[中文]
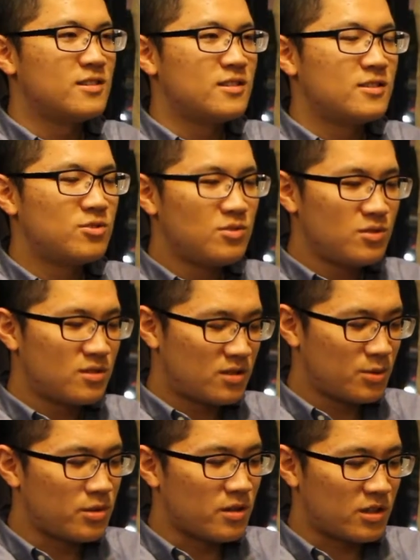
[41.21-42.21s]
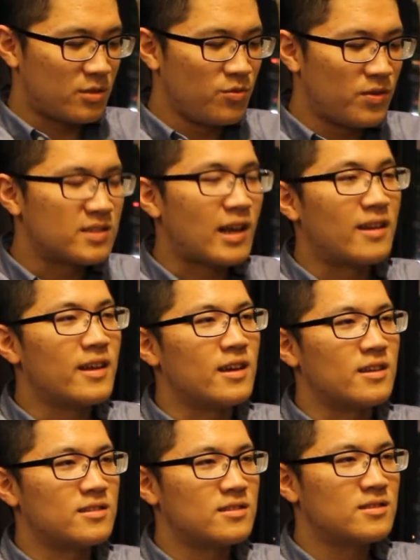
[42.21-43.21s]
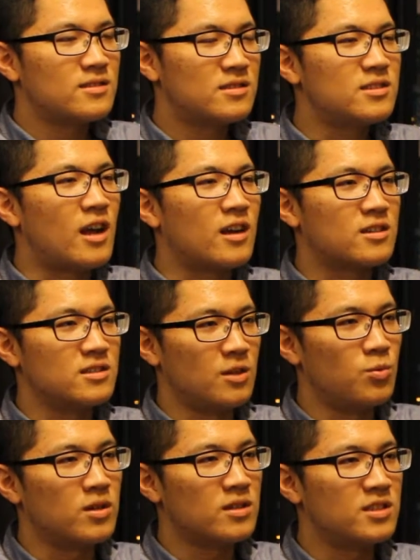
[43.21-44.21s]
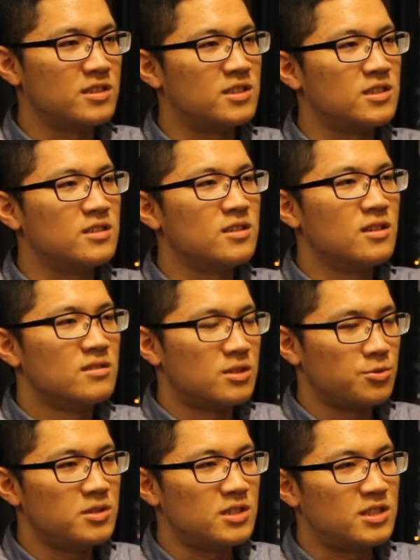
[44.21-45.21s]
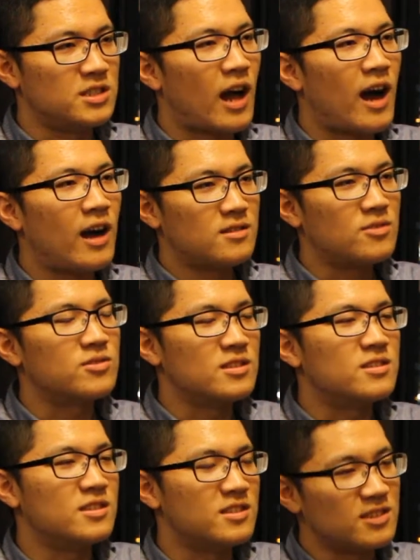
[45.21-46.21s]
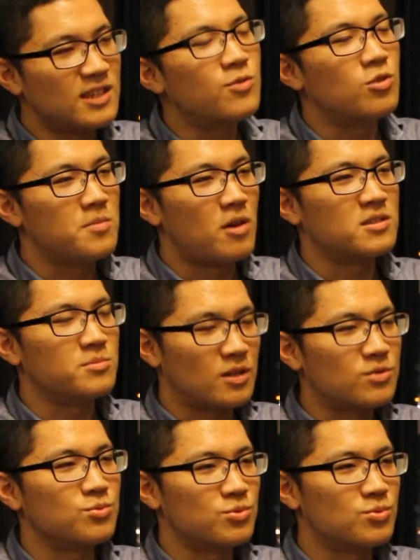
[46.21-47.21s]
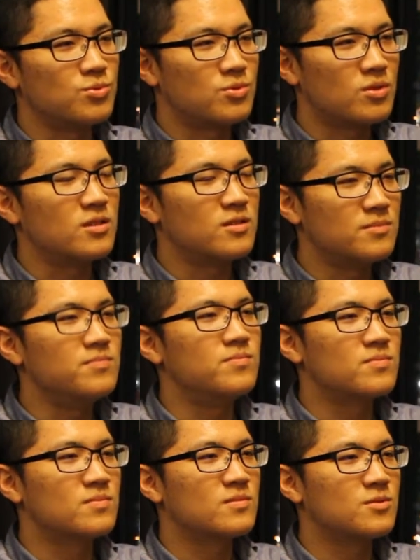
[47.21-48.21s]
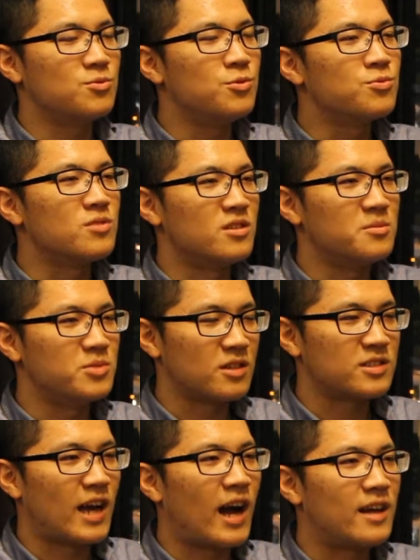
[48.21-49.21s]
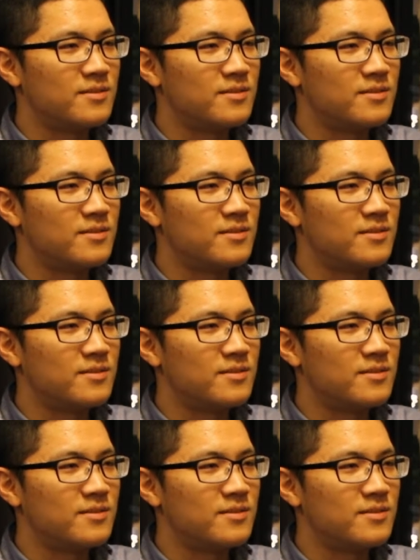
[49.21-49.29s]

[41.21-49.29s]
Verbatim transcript: 就是周田的题目分三类：自然、人文跟体积体育及其他。然后体体积类，我的表现比较突出，对，运动能力比较佳。